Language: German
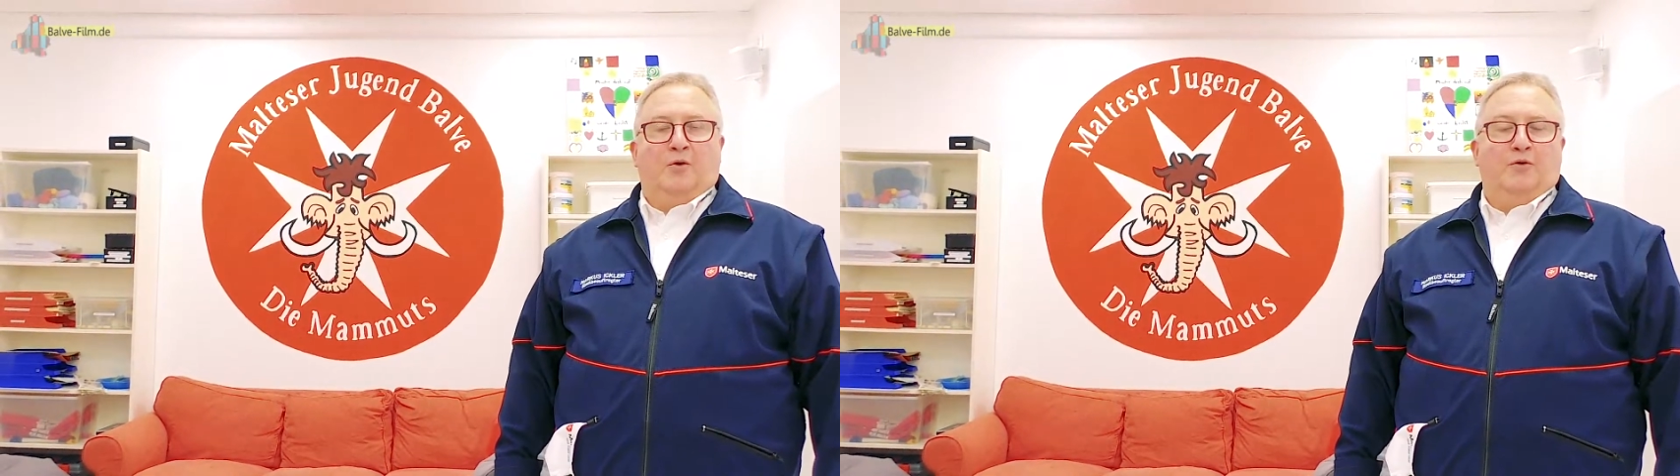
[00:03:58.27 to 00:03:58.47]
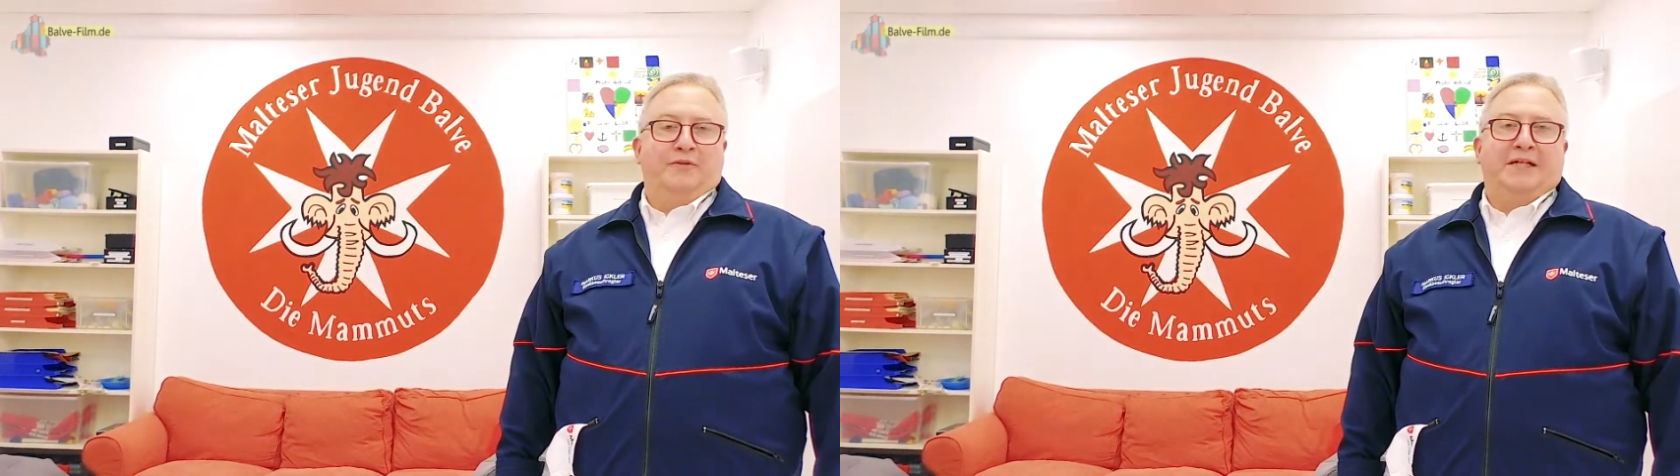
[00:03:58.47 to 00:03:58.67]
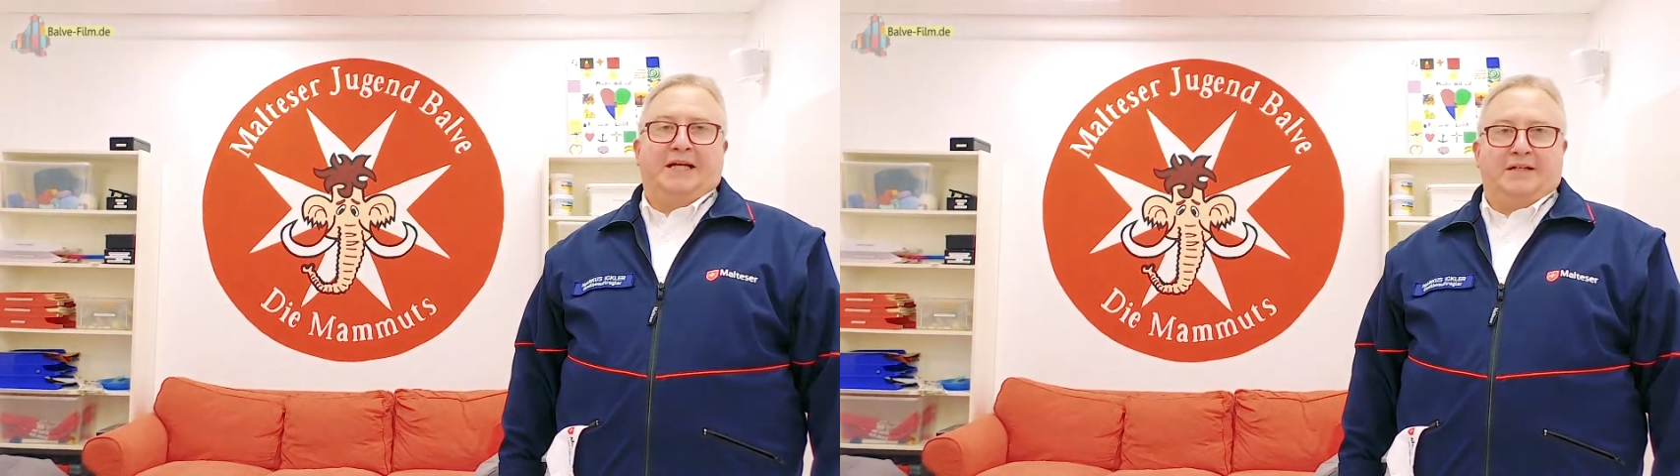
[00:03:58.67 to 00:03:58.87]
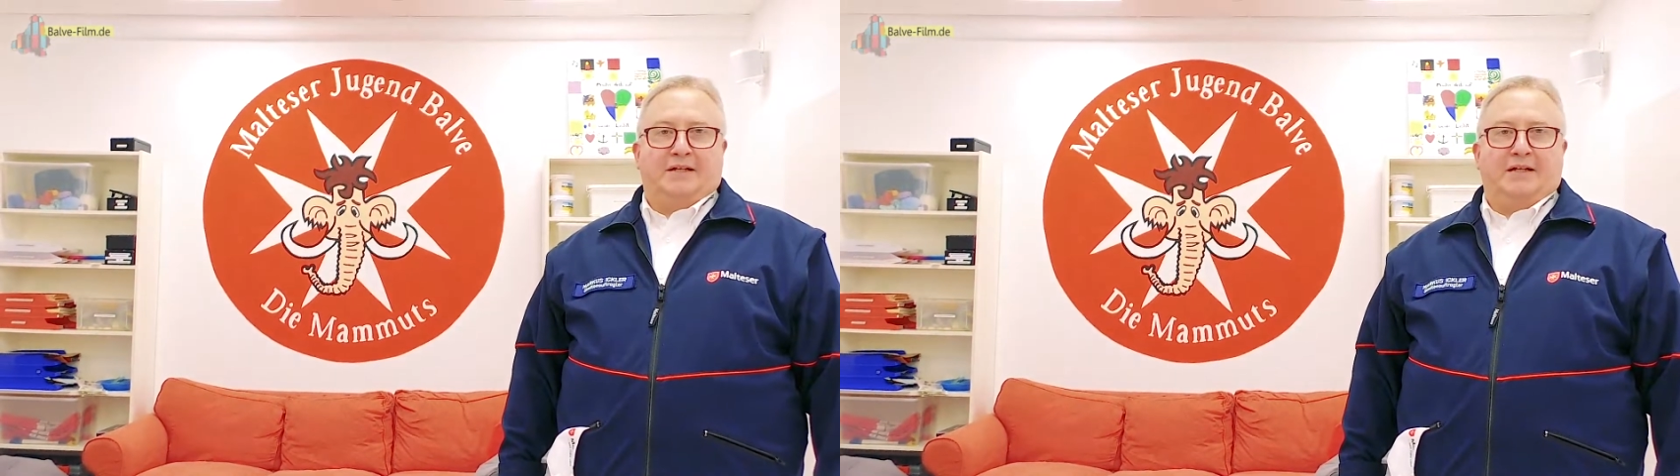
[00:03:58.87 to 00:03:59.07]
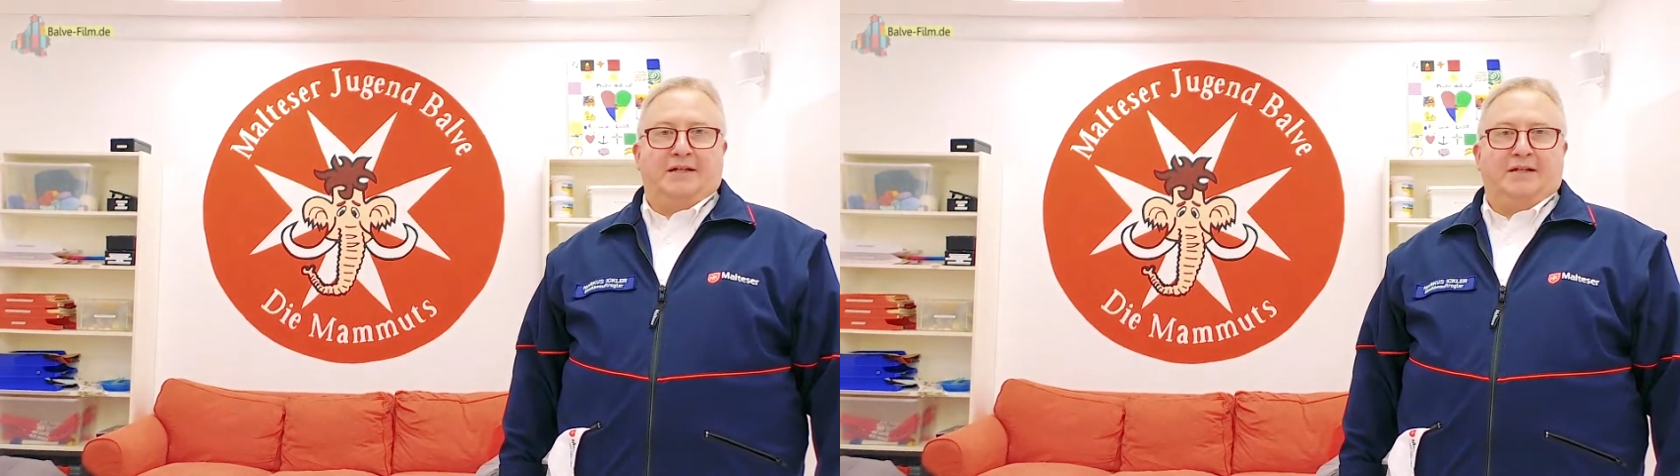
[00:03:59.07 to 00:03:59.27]
und vielen
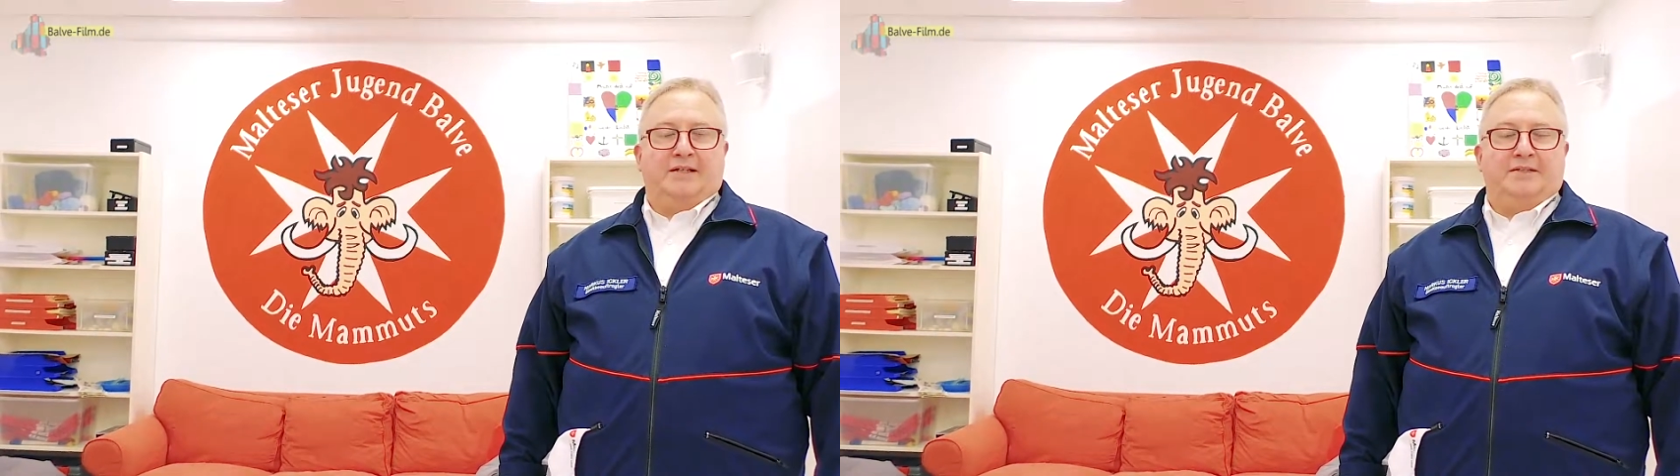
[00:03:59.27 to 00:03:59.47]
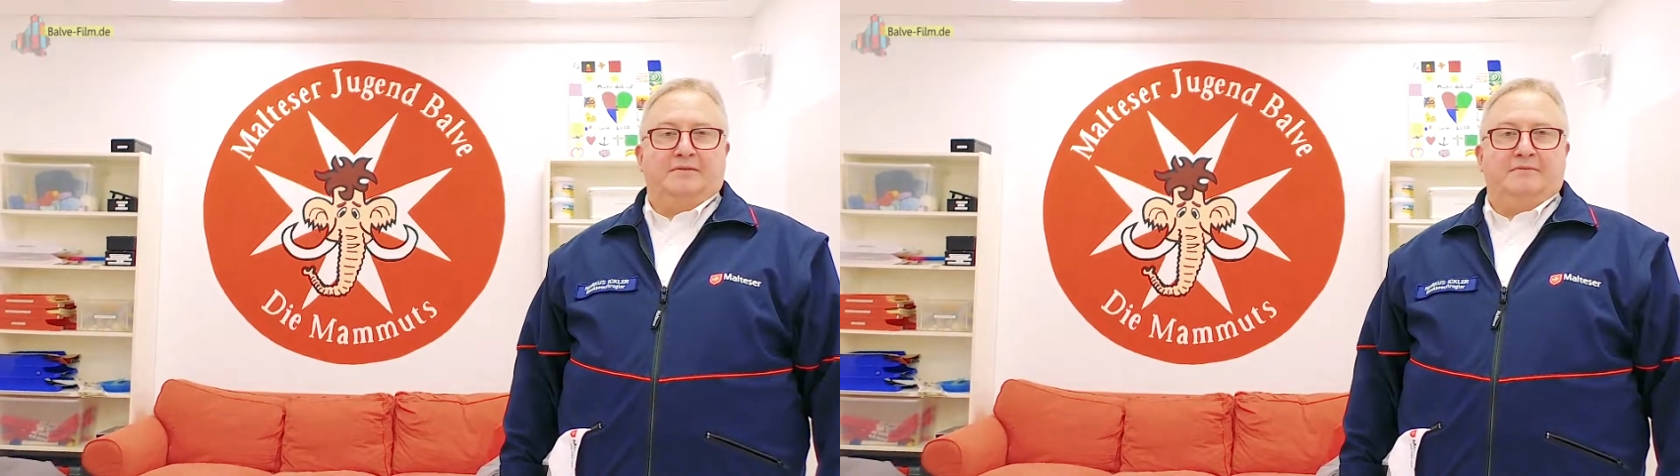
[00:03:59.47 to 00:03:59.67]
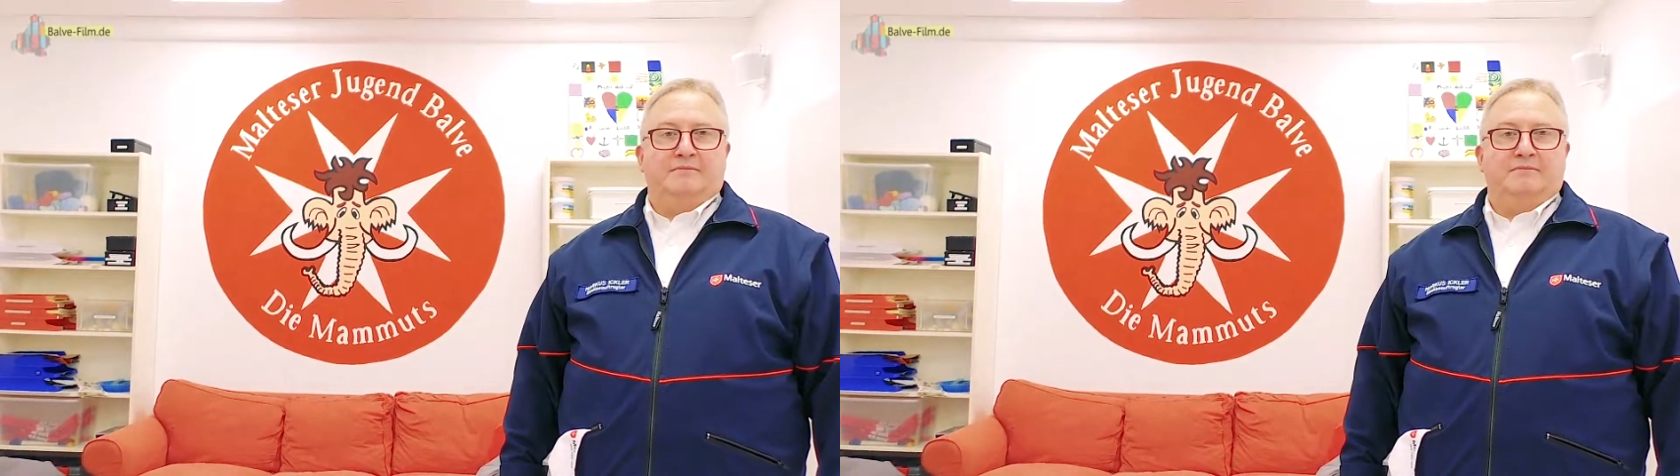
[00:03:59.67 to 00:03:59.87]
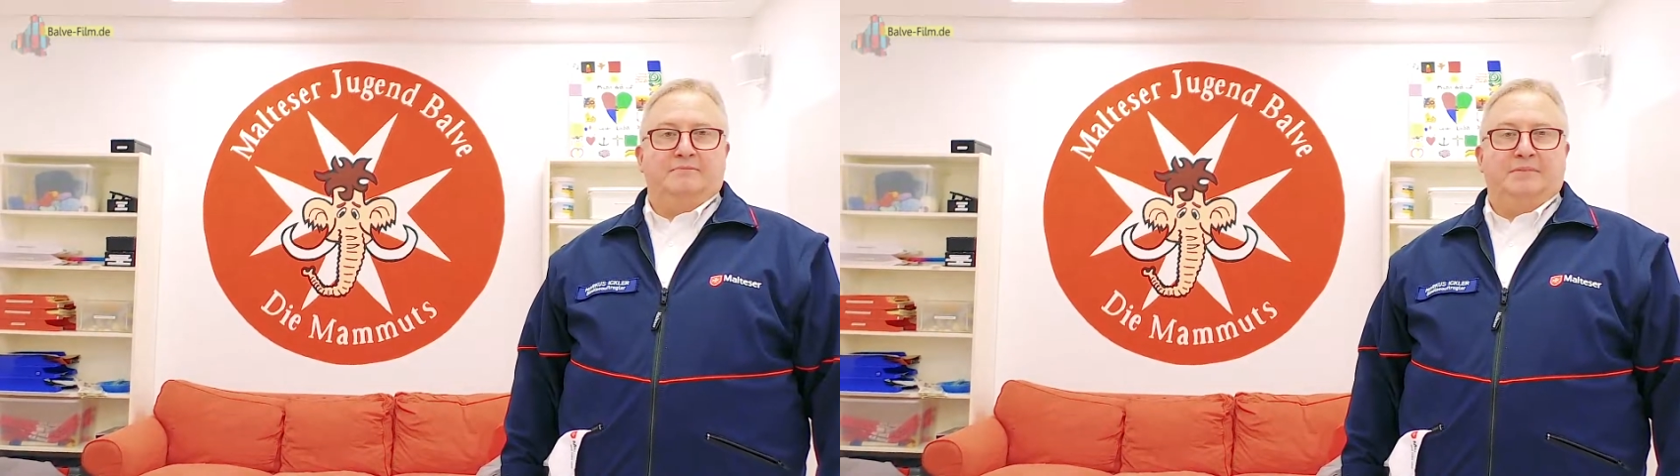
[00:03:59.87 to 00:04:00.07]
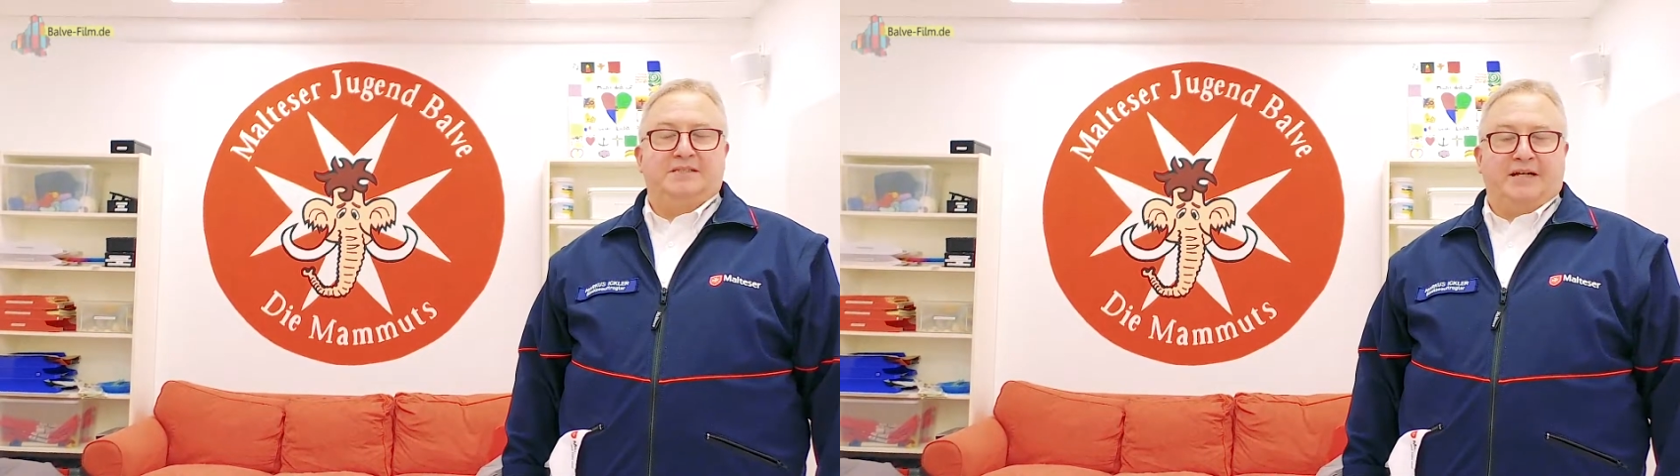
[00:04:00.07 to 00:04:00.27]
anderen Gelegenheiten. Bis